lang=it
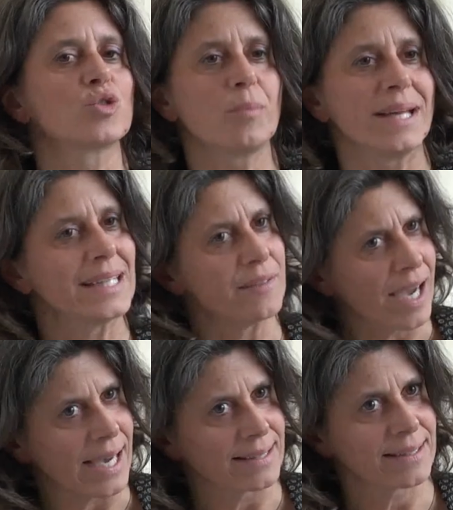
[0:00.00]
strumenti
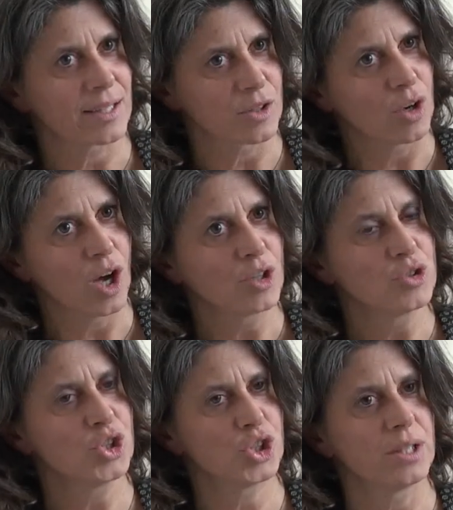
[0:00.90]
vari,
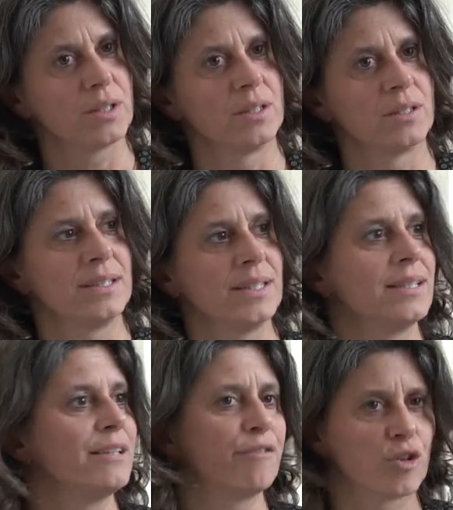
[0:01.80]
tecnologici, eh,
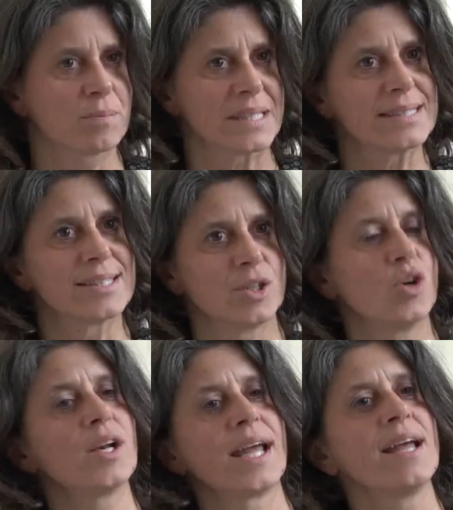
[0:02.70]
di, di,
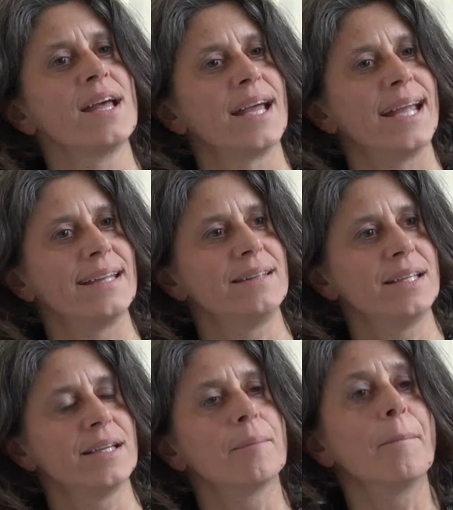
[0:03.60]
formazione e
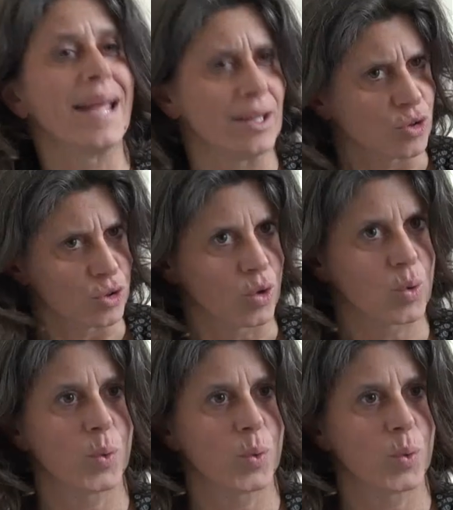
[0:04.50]
di metodo,